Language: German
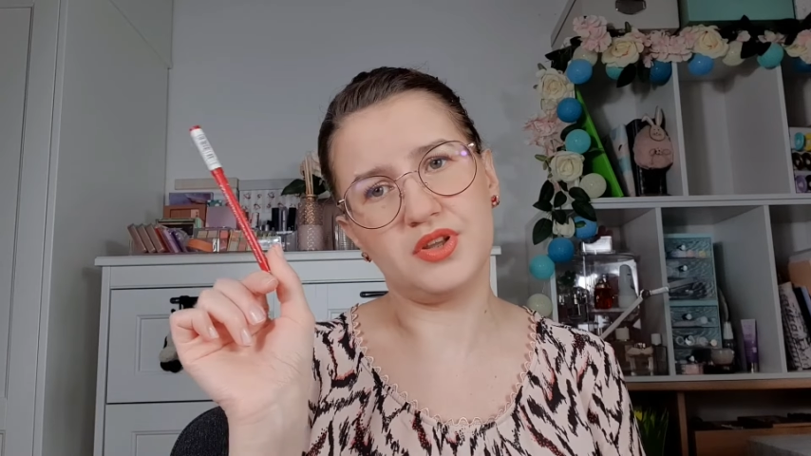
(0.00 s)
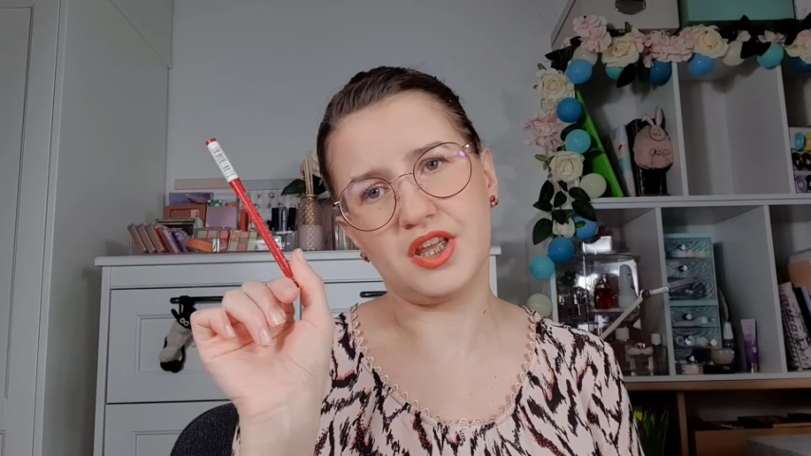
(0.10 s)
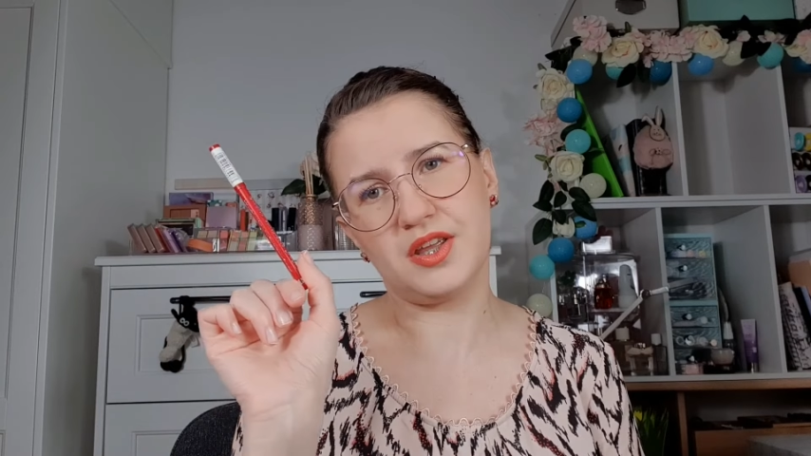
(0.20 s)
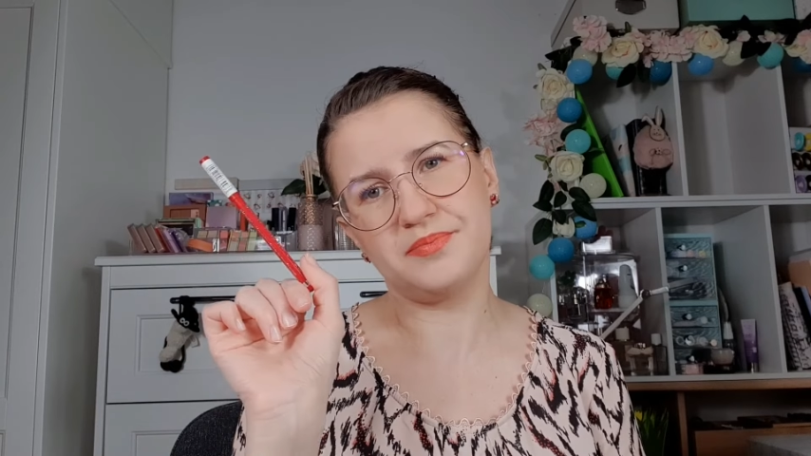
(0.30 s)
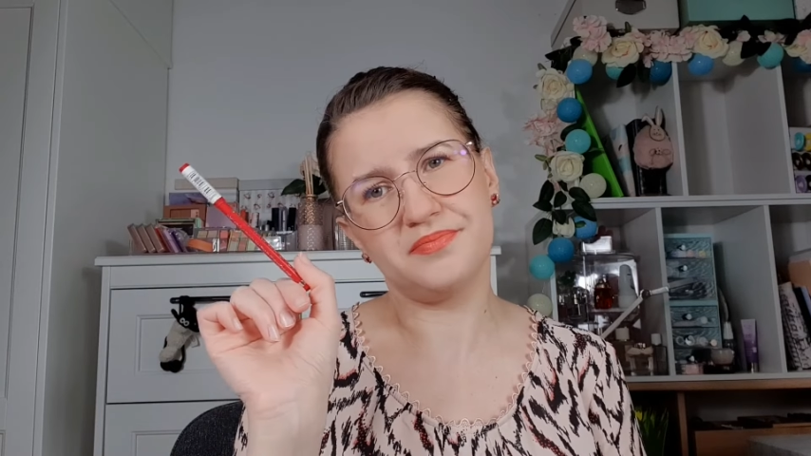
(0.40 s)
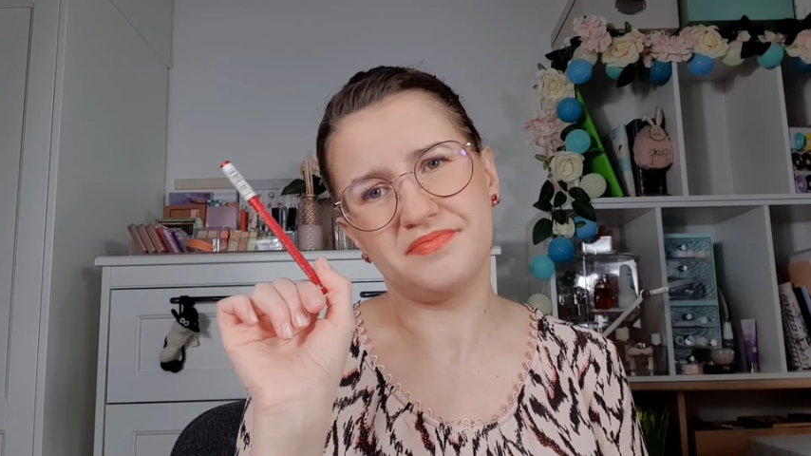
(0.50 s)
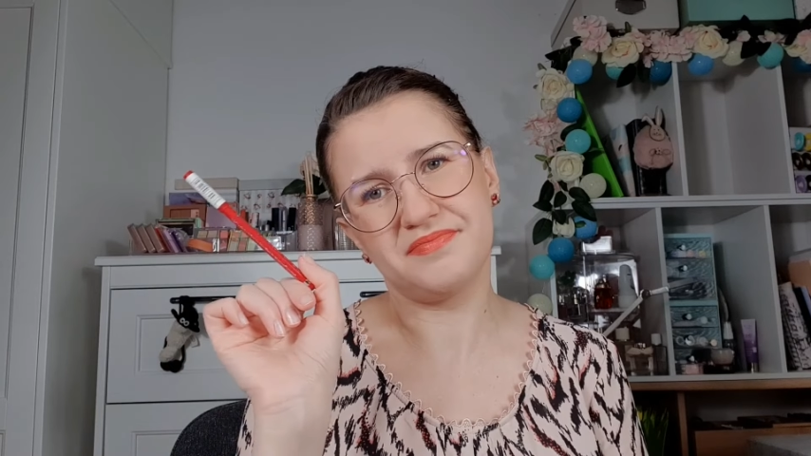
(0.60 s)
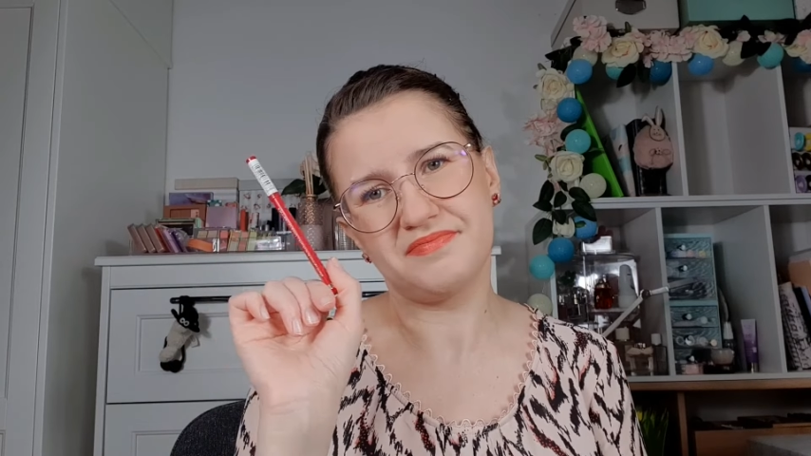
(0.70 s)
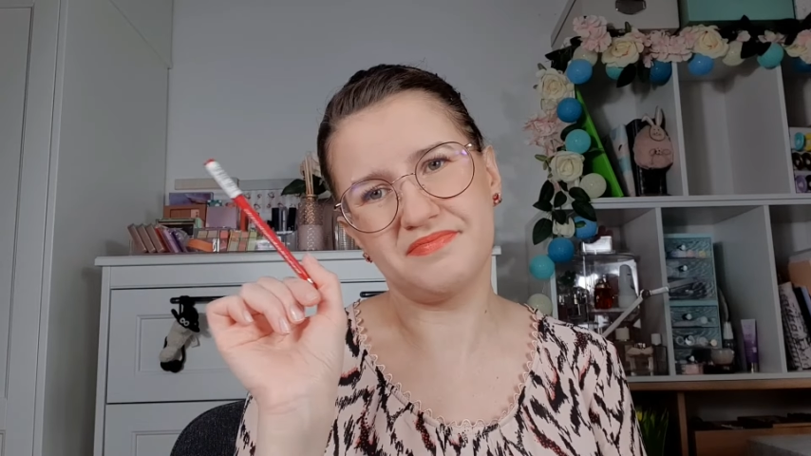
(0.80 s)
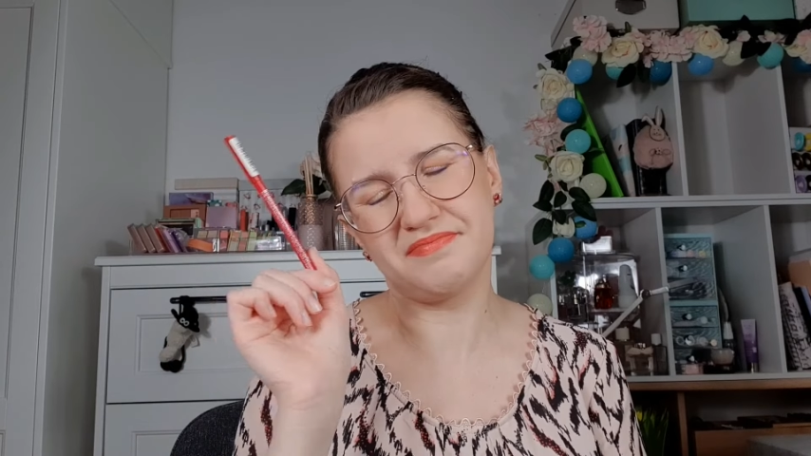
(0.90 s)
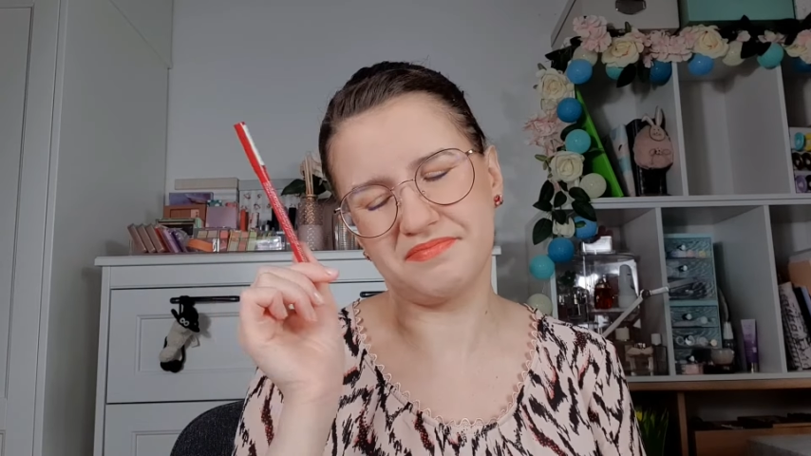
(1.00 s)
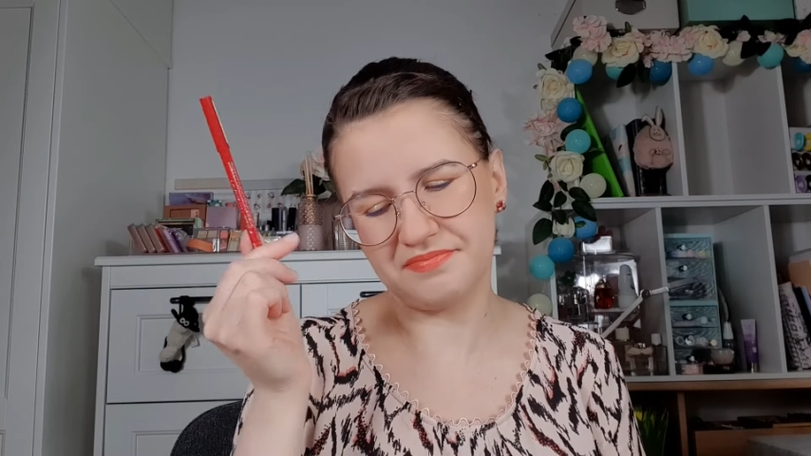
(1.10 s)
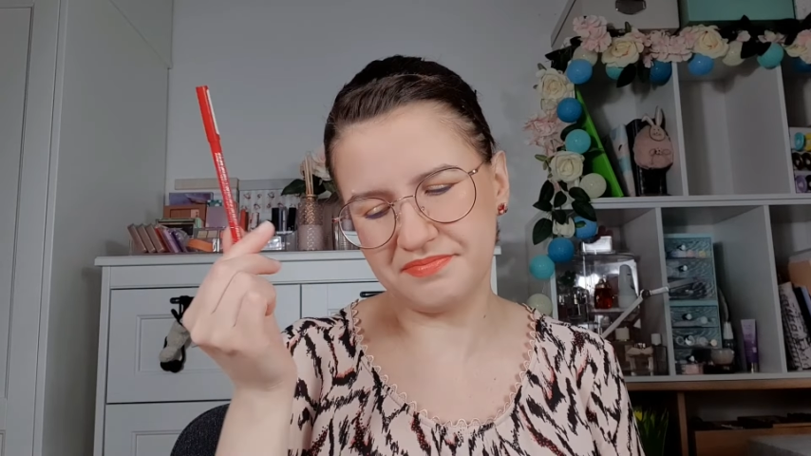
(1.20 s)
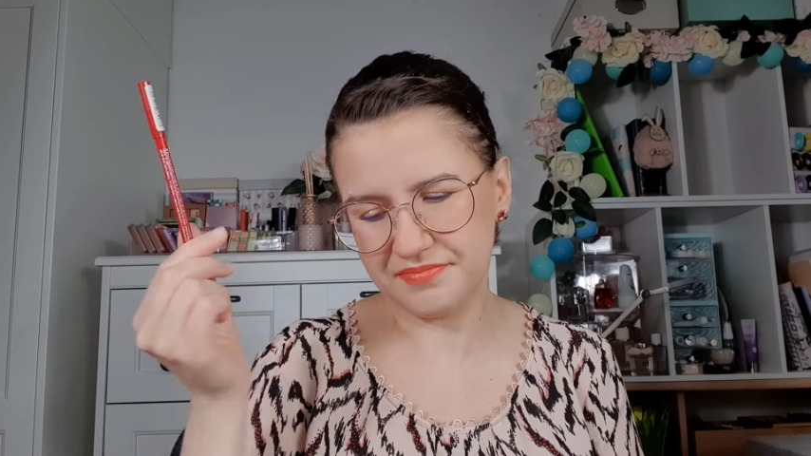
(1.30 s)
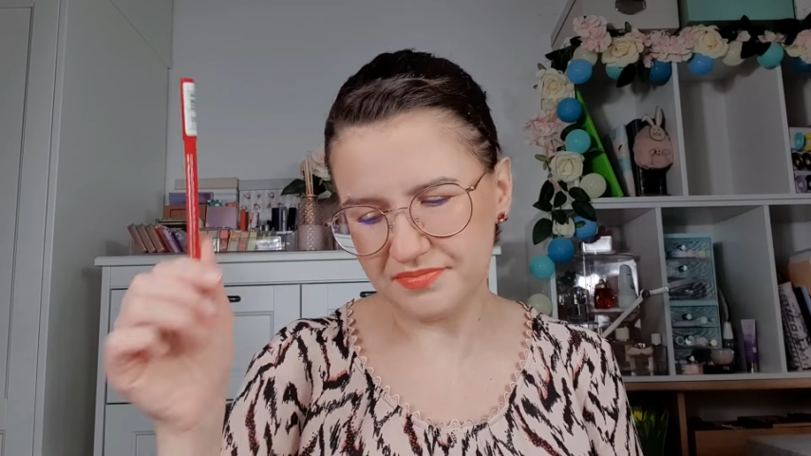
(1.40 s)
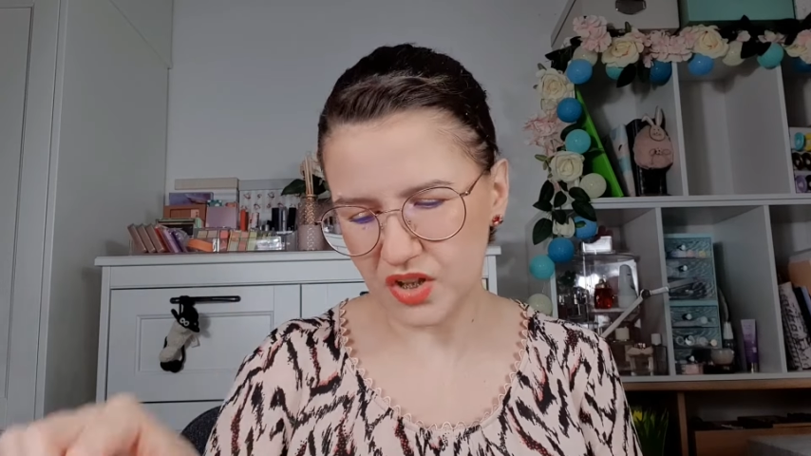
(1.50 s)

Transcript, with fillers: nee, mm -mm.